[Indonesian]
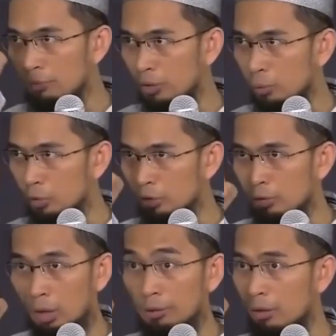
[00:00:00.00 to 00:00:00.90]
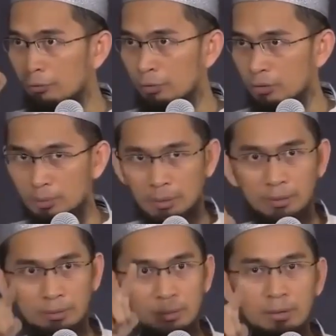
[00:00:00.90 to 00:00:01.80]
misalnya tulisannya nggak ada alifnya,
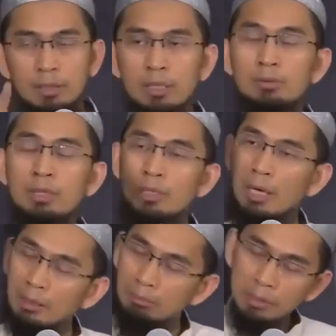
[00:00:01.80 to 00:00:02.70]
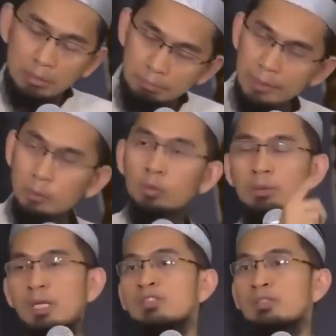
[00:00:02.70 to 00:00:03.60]
Jamal. Itu nanti akan bikin bingung
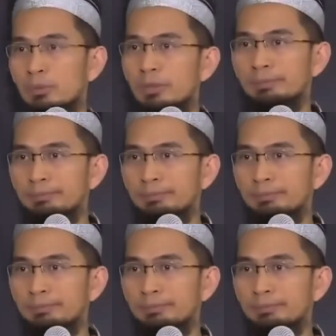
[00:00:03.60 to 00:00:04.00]
imigrasi Saudi.